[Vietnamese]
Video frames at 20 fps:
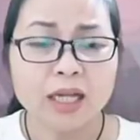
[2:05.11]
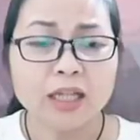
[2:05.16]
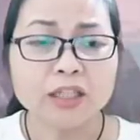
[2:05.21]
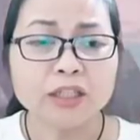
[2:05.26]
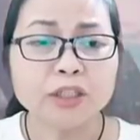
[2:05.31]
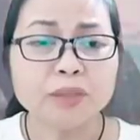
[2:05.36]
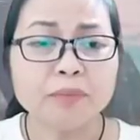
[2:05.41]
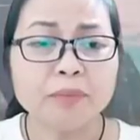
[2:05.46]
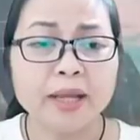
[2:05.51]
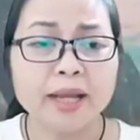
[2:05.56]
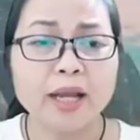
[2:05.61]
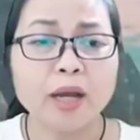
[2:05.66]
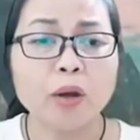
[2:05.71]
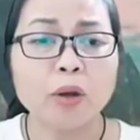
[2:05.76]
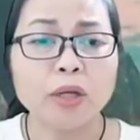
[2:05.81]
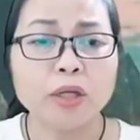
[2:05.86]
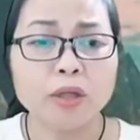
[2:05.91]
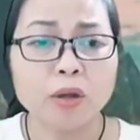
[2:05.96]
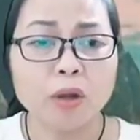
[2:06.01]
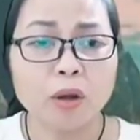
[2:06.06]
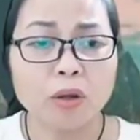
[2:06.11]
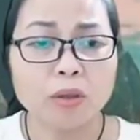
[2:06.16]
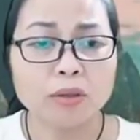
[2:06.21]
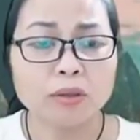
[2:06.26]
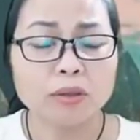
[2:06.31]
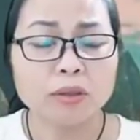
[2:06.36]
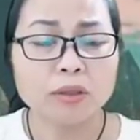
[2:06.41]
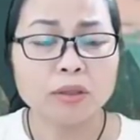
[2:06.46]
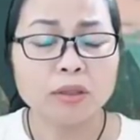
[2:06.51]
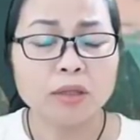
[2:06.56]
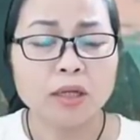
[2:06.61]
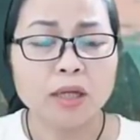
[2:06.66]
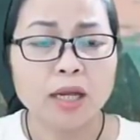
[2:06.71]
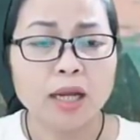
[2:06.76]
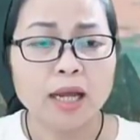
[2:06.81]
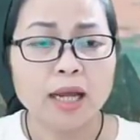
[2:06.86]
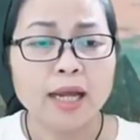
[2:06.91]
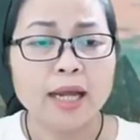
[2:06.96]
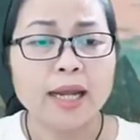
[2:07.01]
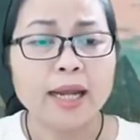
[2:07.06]
Người mẹ hỏi con,
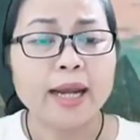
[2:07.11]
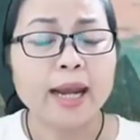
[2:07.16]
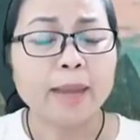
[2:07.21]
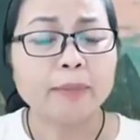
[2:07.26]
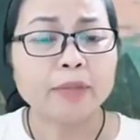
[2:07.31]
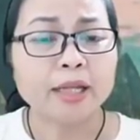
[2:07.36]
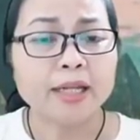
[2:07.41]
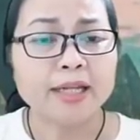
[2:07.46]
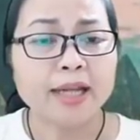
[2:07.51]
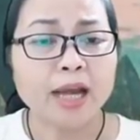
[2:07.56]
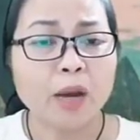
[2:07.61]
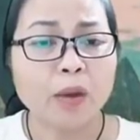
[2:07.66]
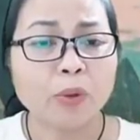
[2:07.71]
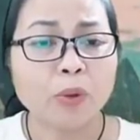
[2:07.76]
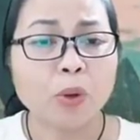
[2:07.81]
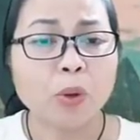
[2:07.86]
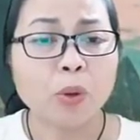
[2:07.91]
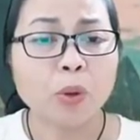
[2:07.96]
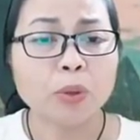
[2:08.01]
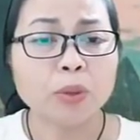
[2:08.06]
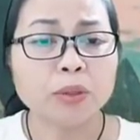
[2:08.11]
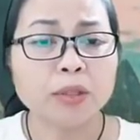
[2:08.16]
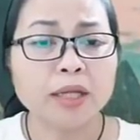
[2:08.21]
làm thế nào con có